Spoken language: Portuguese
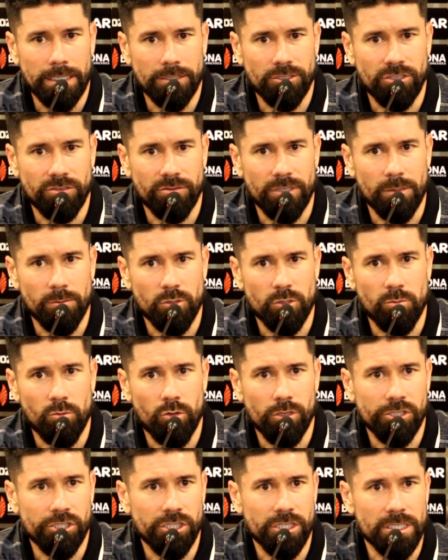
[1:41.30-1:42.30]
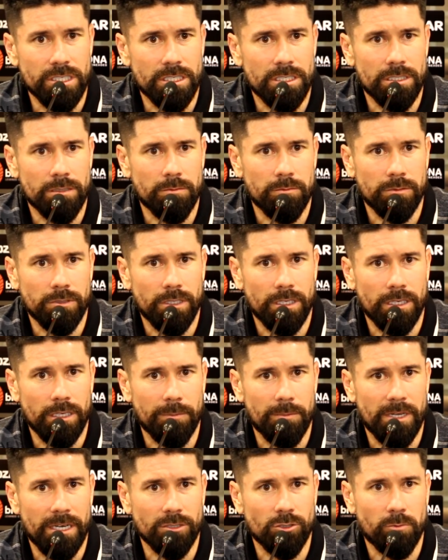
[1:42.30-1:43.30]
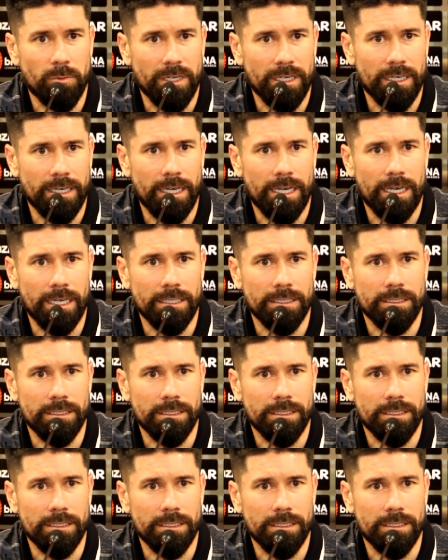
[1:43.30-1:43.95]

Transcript: tivemos boa chance de ter aberto o placar